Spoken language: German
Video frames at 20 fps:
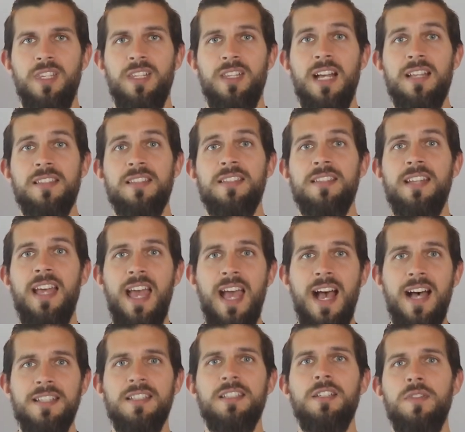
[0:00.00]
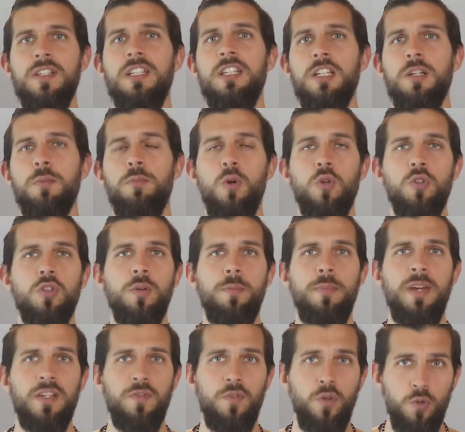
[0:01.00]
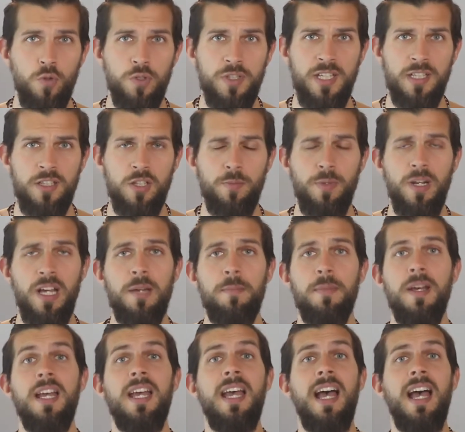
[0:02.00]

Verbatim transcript: Das ist der erste wichtige Punkt, um mehr fokussiert zu bleiben.